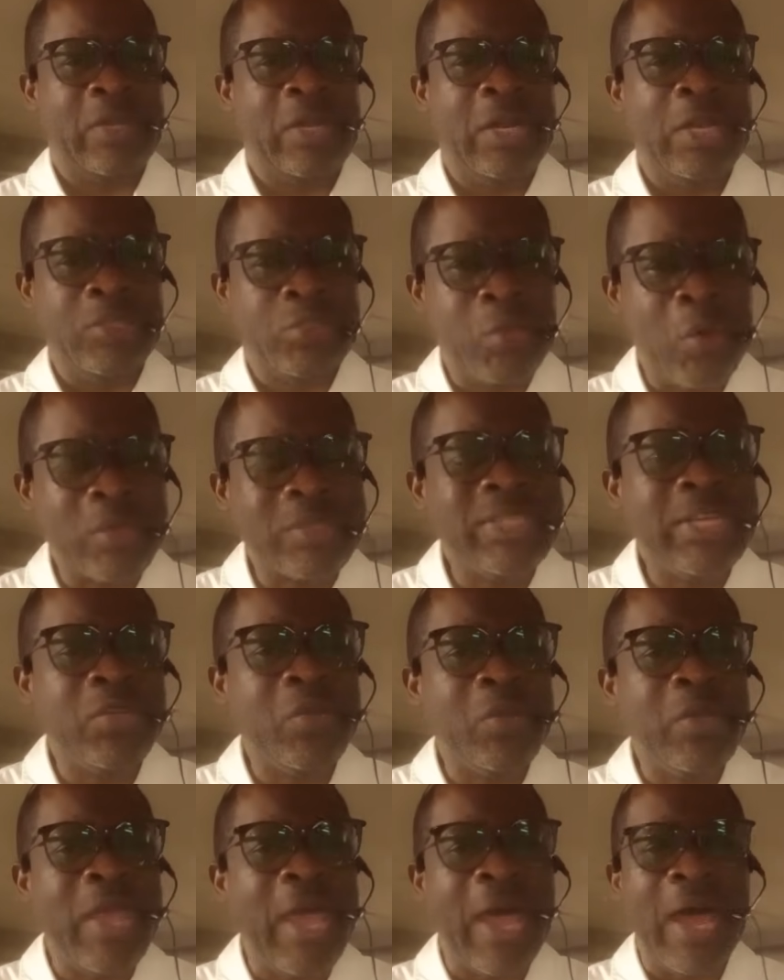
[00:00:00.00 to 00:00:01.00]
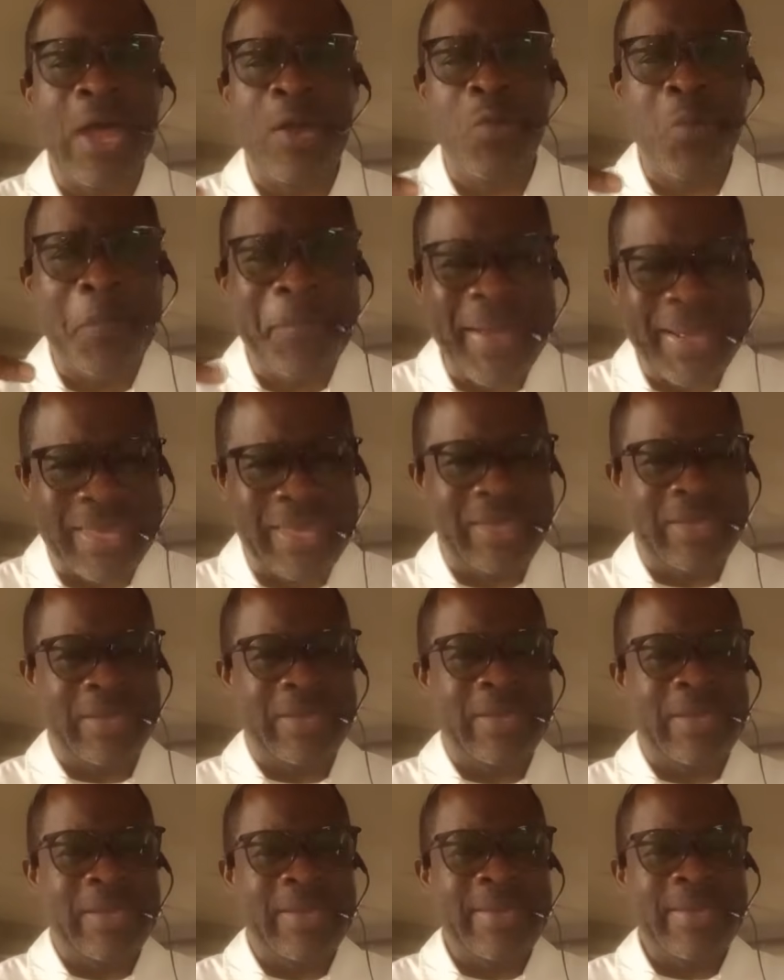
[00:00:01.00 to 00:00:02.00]
les sorciers de Lubaki
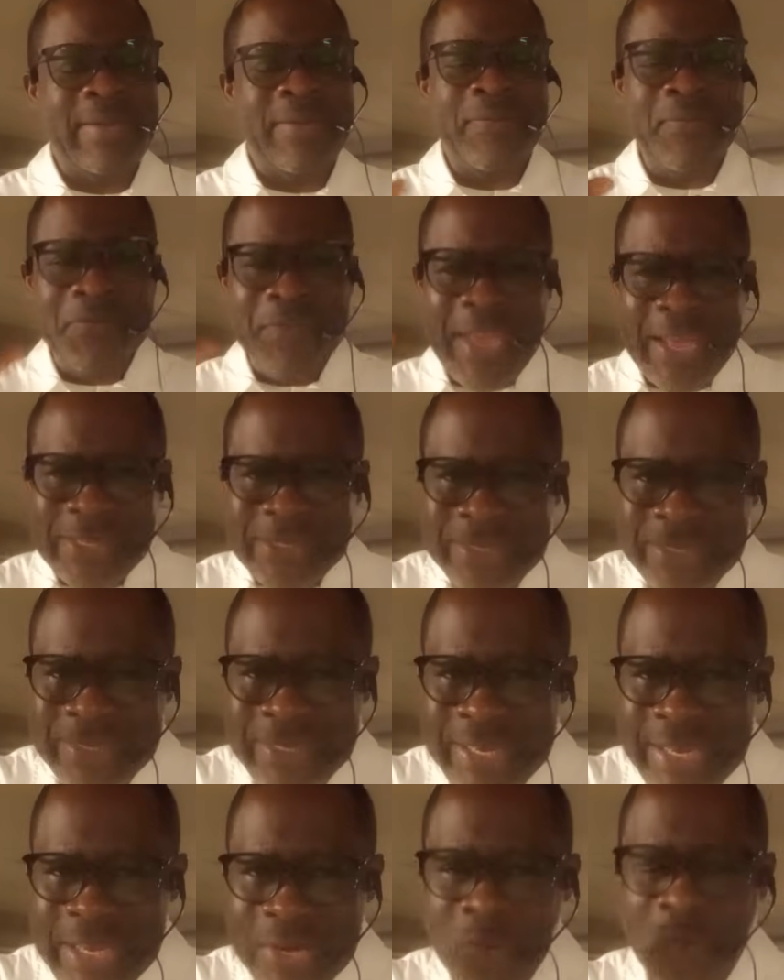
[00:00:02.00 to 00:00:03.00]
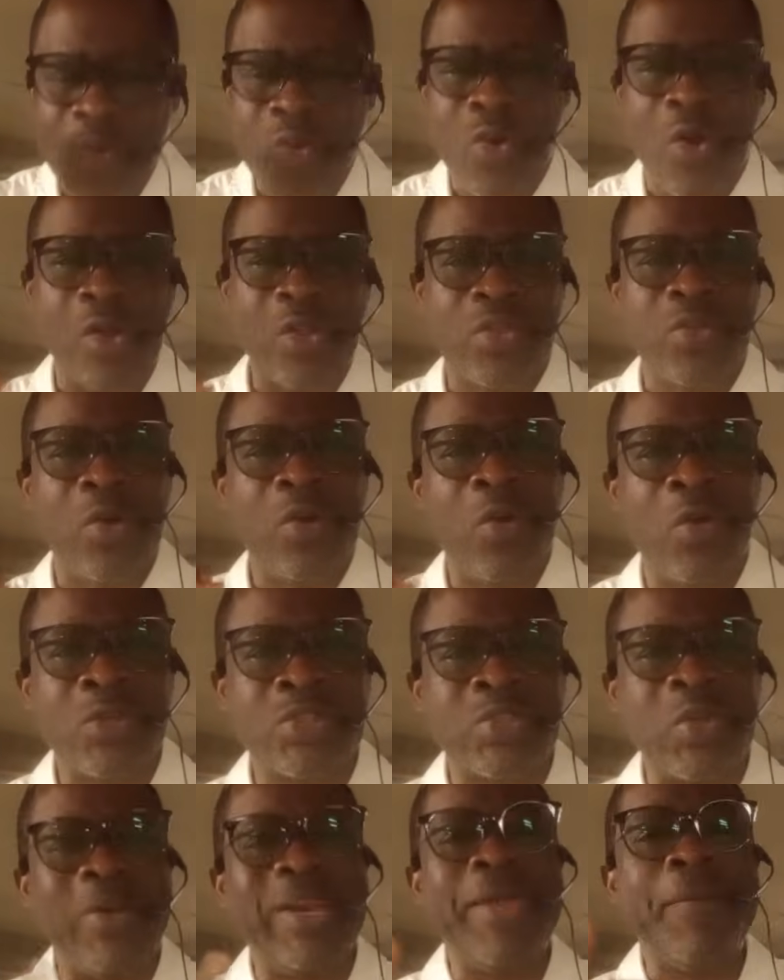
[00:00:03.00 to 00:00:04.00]
vient dire au compte en
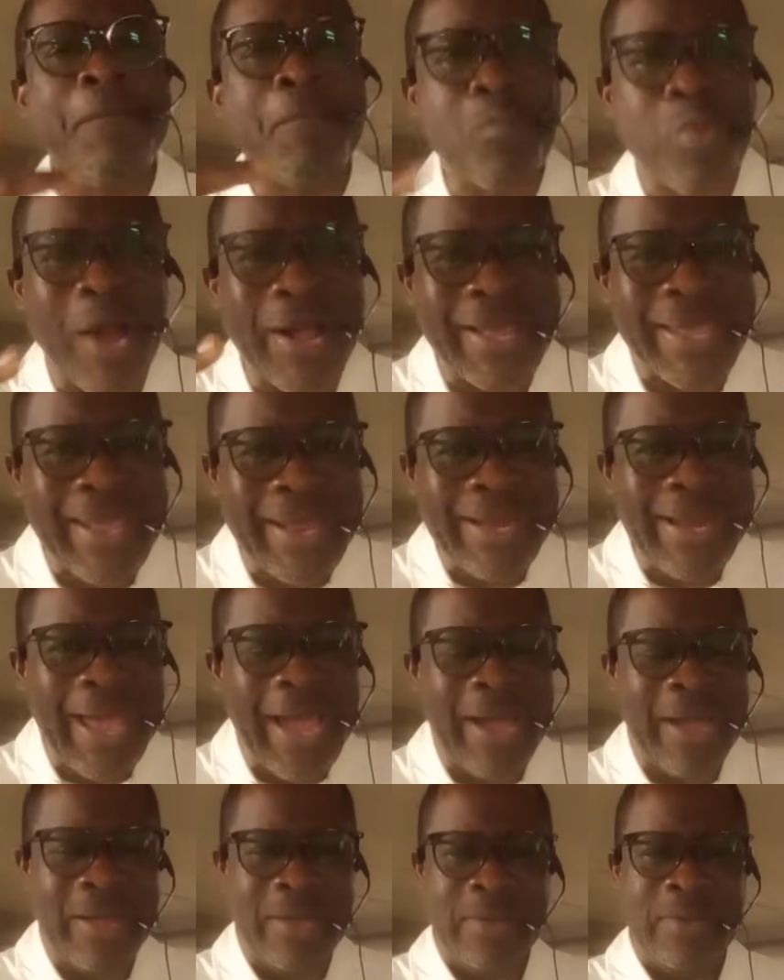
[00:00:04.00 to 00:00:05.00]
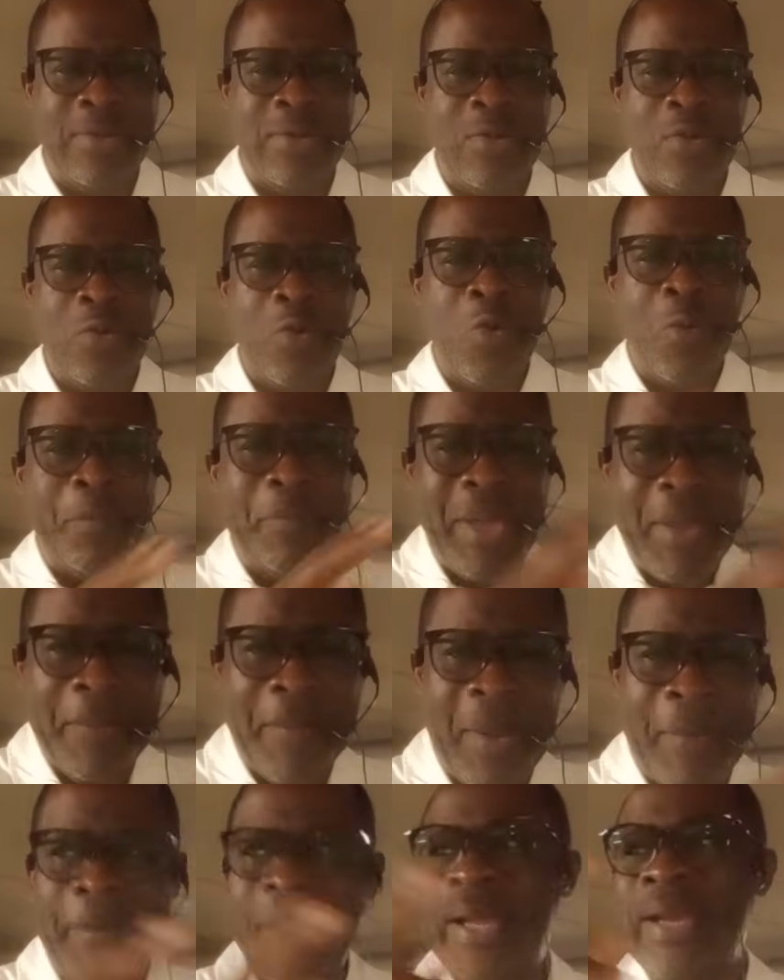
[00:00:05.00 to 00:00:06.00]
lançant les Mwakela au
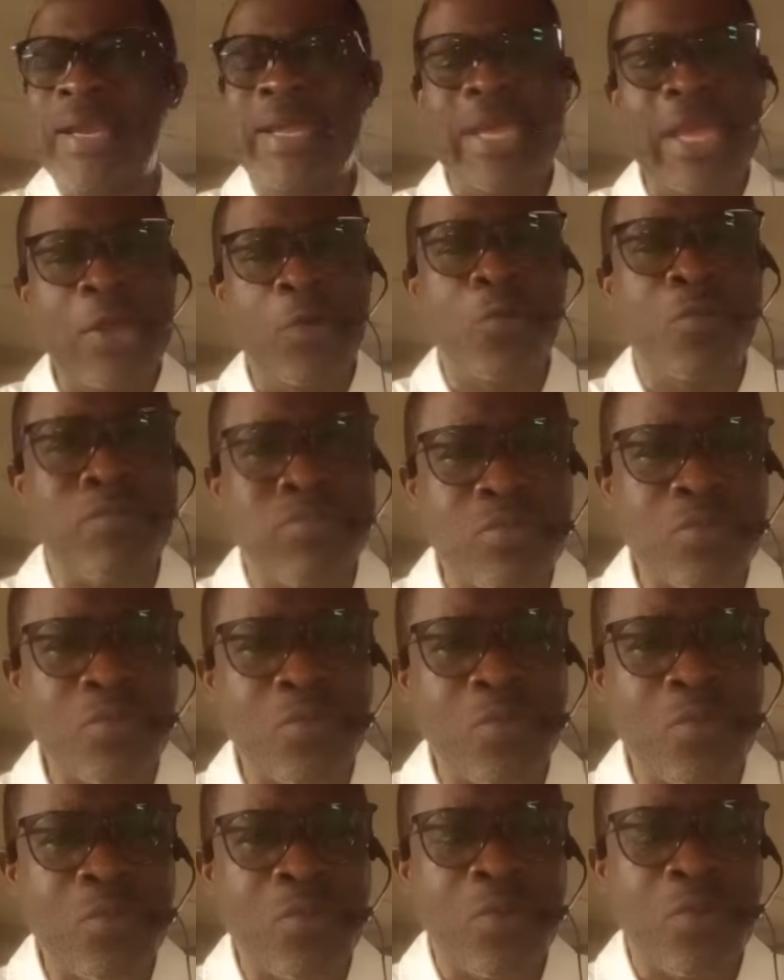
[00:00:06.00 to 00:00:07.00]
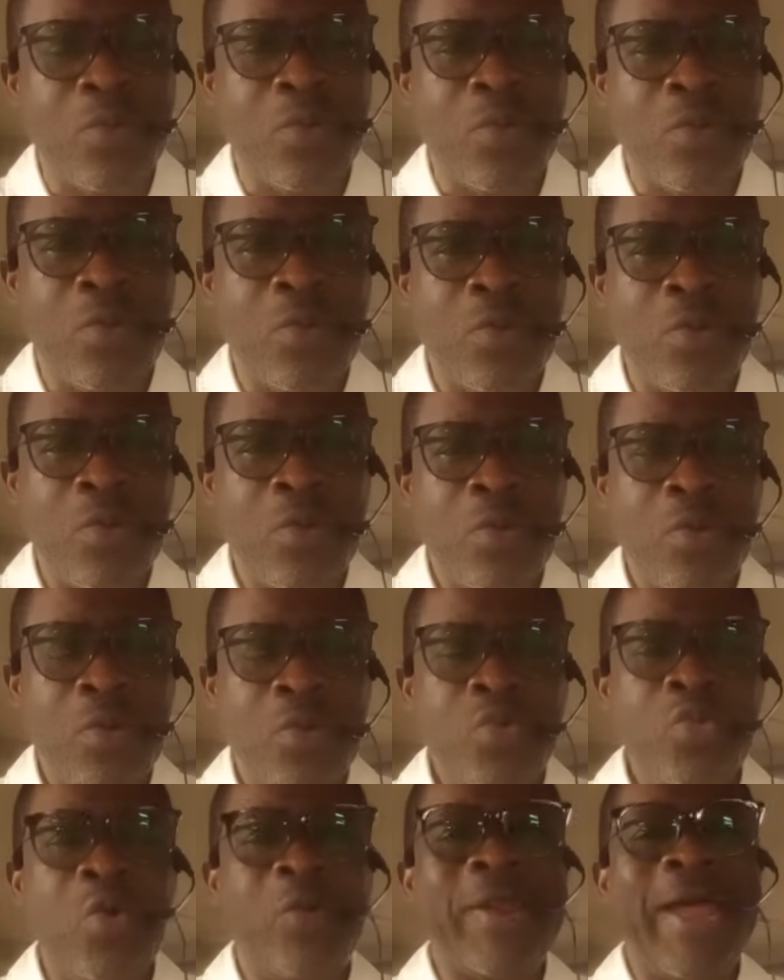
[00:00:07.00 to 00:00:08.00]
Mbembambali et Lubungu,
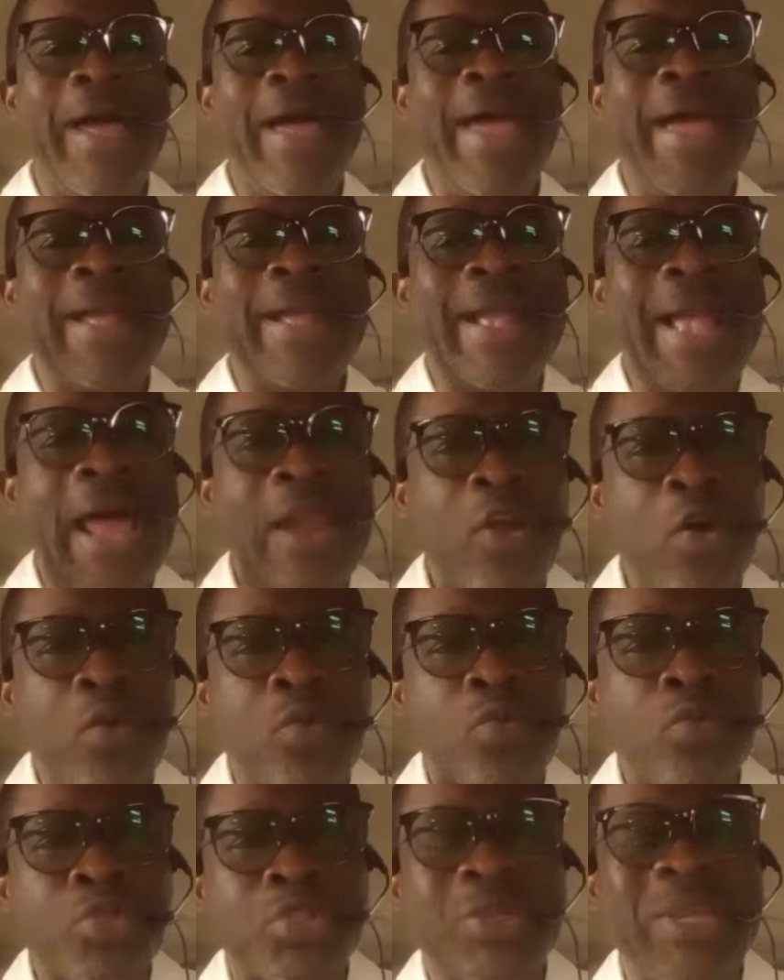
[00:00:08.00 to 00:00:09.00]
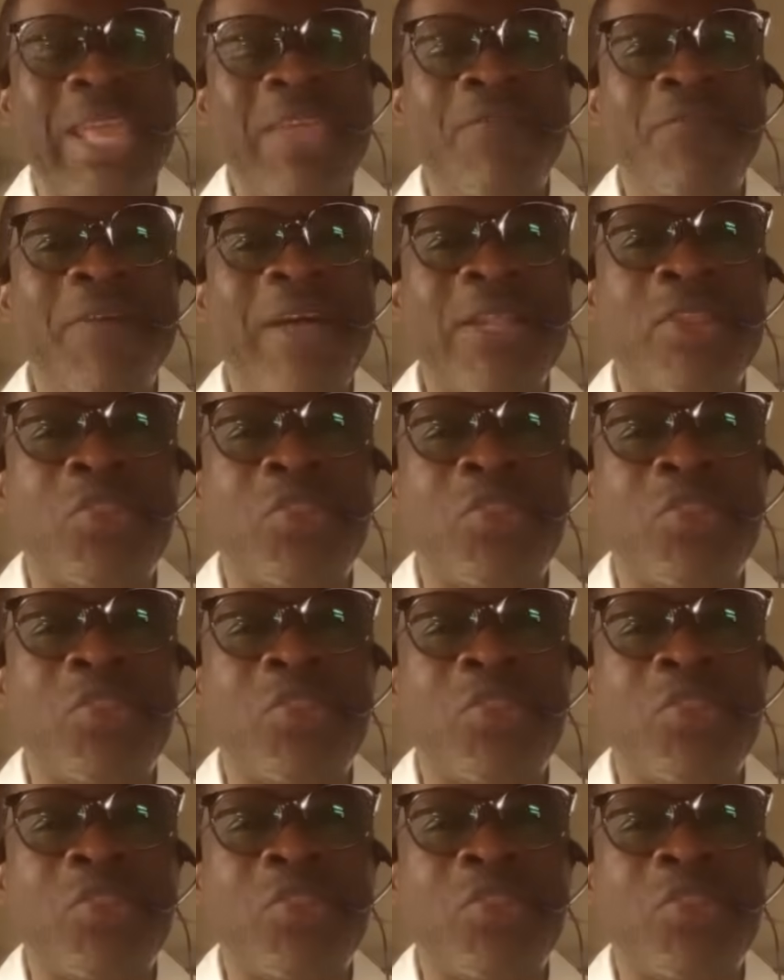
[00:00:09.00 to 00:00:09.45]
il y aura un galon rouge qui va